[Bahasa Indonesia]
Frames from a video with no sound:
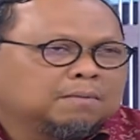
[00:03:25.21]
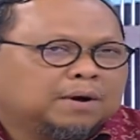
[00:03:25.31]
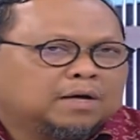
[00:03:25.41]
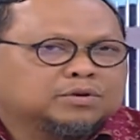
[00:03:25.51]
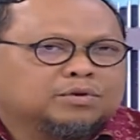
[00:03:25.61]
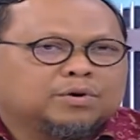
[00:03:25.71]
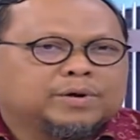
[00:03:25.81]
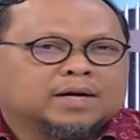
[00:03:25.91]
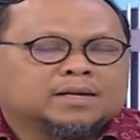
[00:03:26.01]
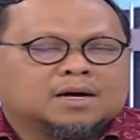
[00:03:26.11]
Pak
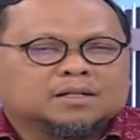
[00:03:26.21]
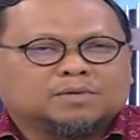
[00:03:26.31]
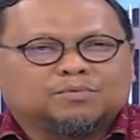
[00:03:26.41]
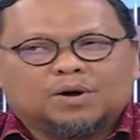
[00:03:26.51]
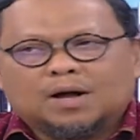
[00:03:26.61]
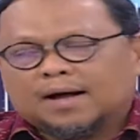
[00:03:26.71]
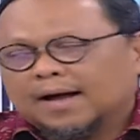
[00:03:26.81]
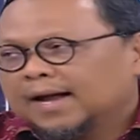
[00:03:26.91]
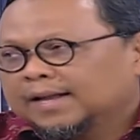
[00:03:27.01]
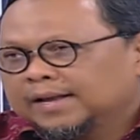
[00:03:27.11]
Jokowi ada ketemu
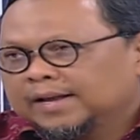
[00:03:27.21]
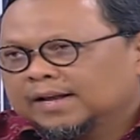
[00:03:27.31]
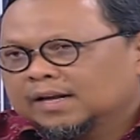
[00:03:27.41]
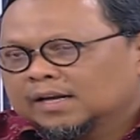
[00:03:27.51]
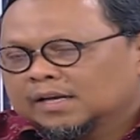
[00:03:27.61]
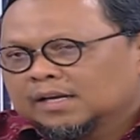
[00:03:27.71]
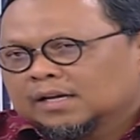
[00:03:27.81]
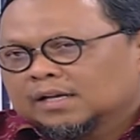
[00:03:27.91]
AHY, hmm